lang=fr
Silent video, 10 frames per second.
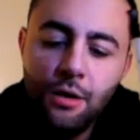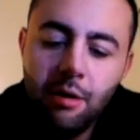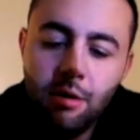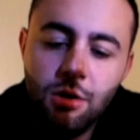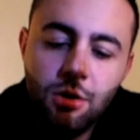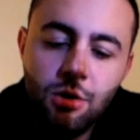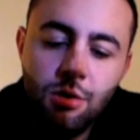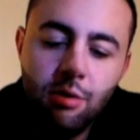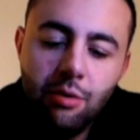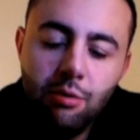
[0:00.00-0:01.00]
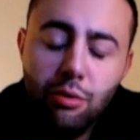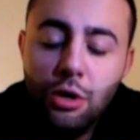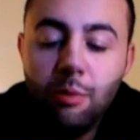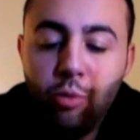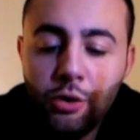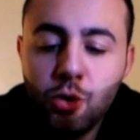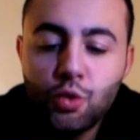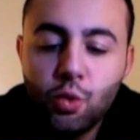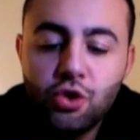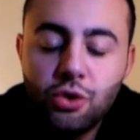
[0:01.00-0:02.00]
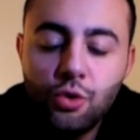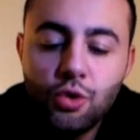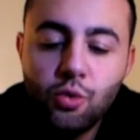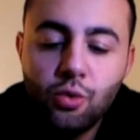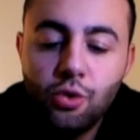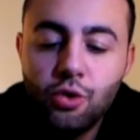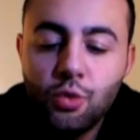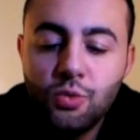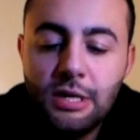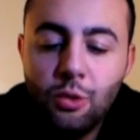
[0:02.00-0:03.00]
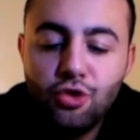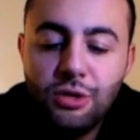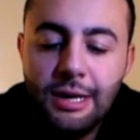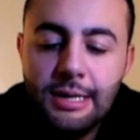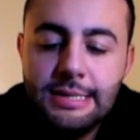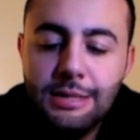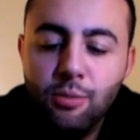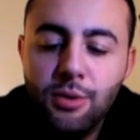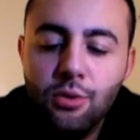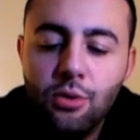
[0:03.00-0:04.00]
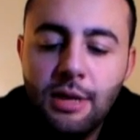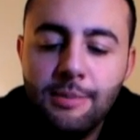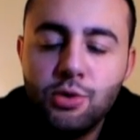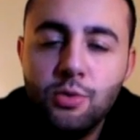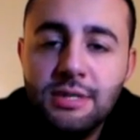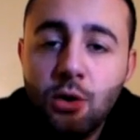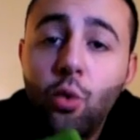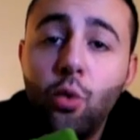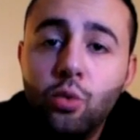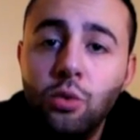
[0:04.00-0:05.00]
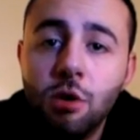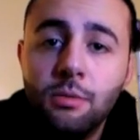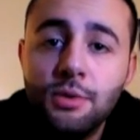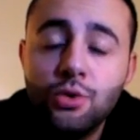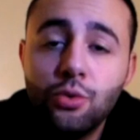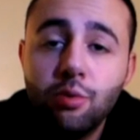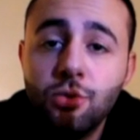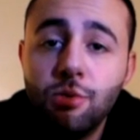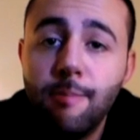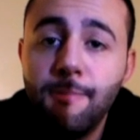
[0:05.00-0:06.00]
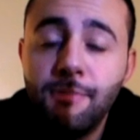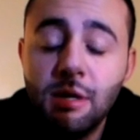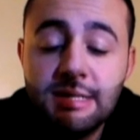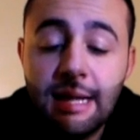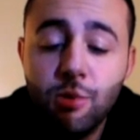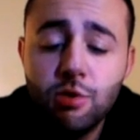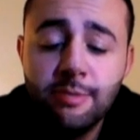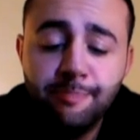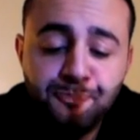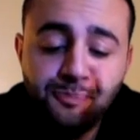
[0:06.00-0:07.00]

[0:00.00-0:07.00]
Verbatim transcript: les boîtes que, je conseille en général, c'est les boîtes d'Absolute Zero ou bien sûr de Starbuzz,